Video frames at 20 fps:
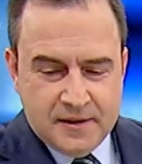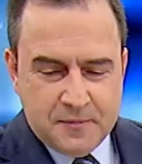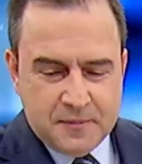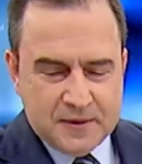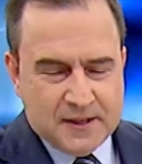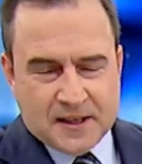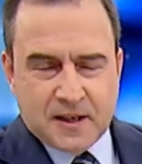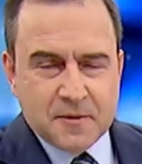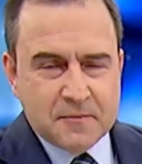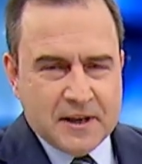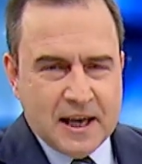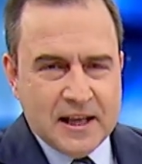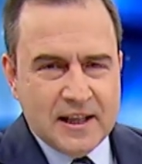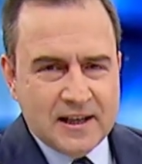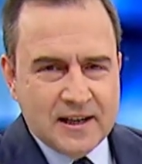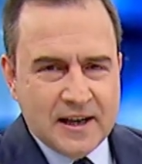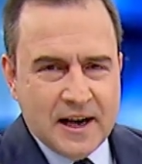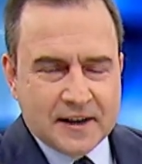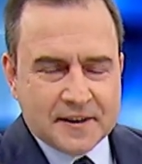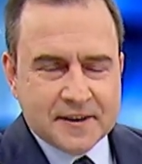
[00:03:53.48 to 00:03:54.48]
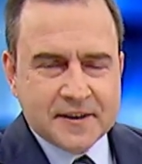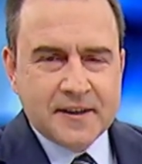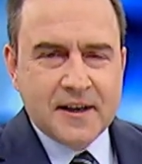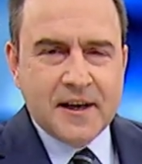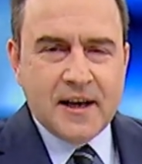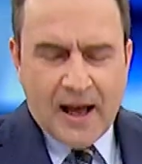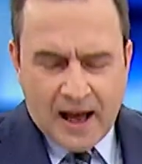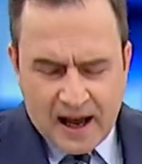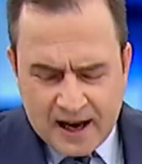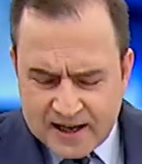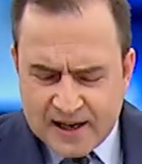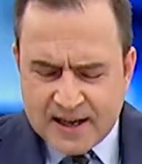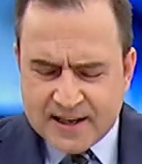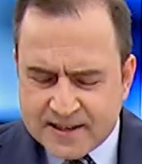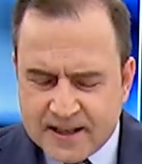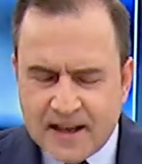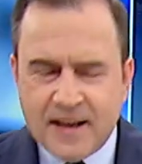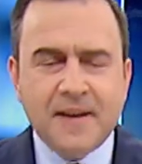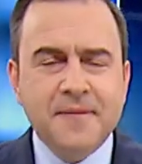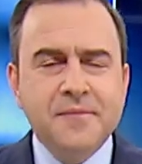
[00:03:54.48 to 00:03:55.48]
bir takım gelirler. Her
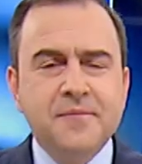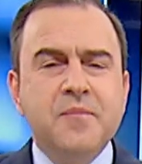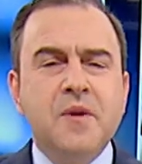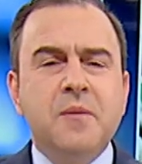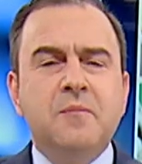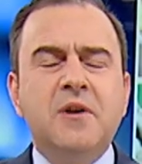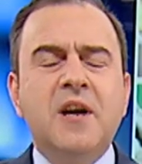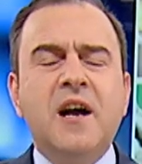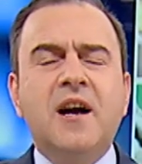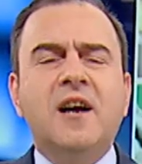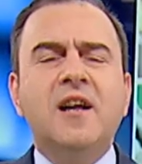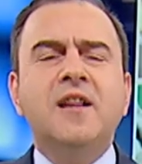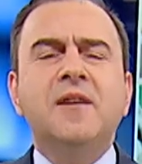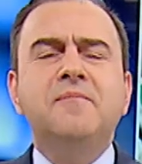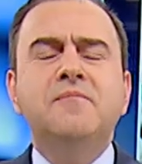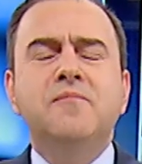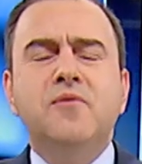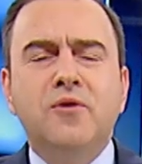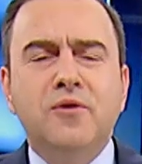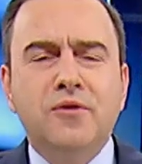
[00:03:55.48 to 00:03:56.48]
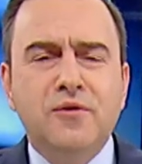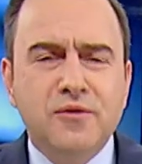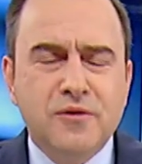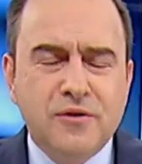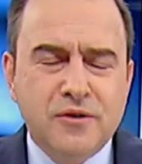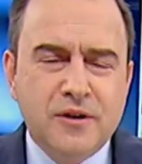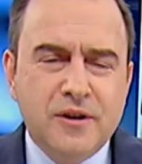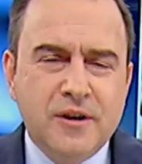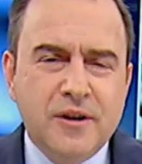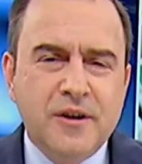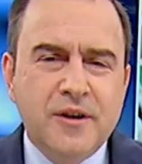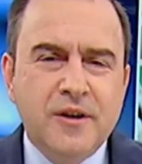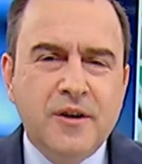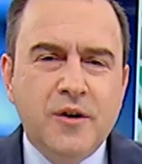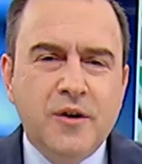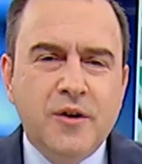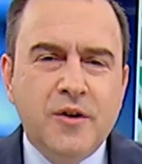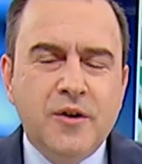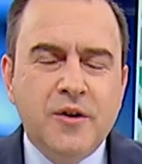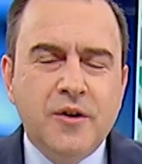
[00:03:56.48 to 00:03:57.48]
neyse bırakalım bu
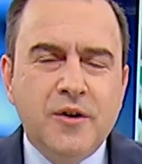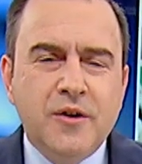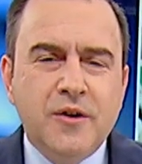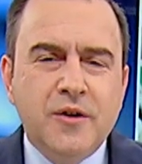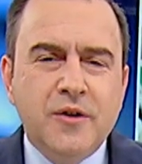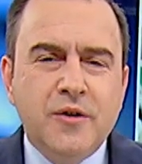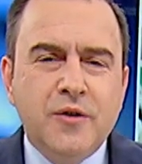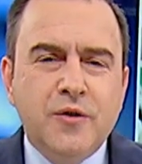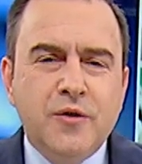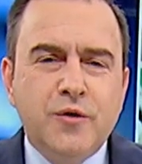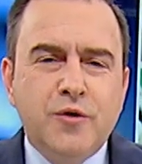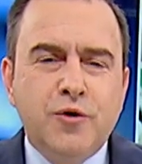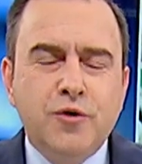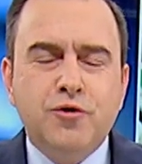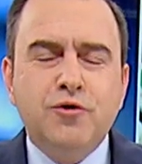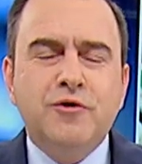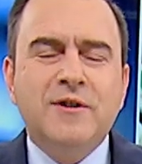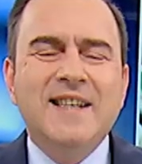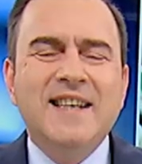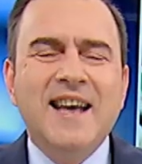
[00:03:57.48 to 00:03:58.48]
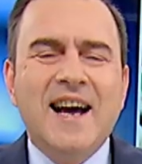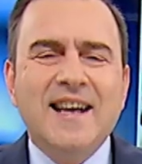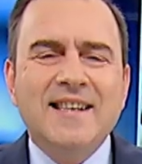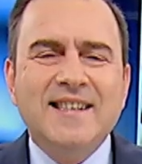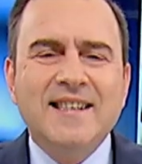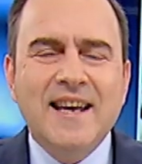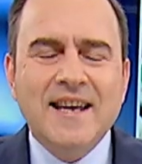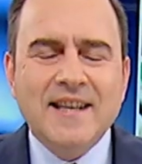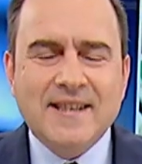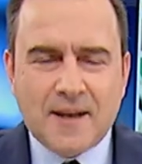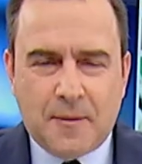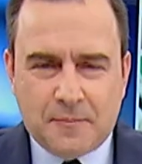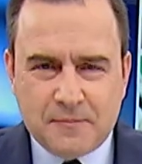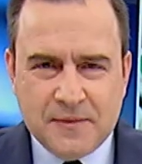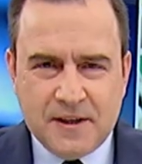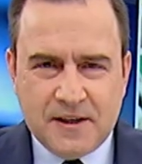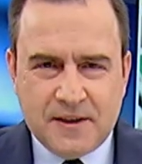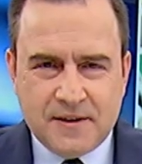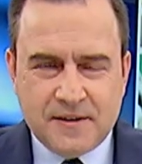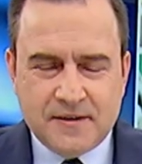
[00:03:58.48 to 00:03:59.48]
küçük siyasi
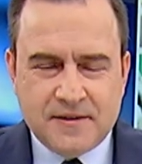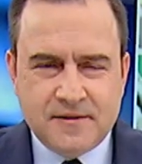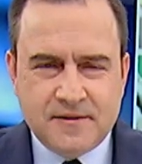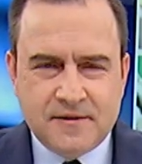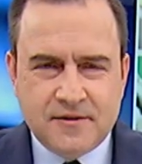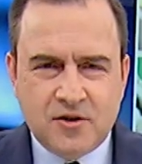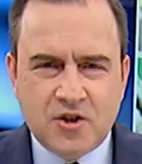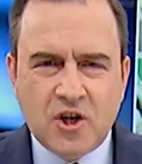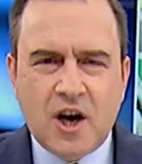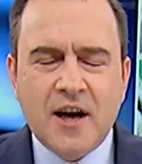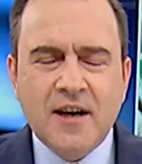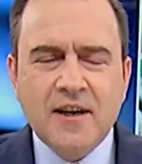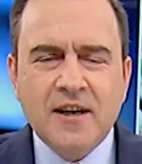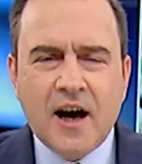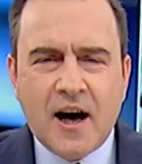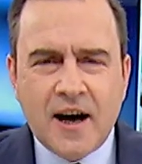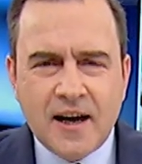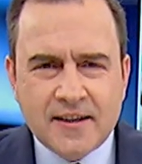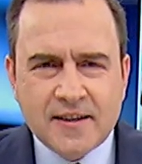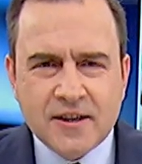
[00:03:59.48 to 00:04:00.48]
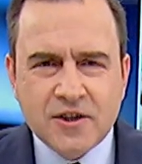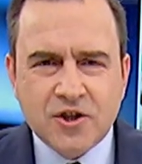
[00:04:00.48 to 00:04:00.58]
hesapları. Çağrı gayet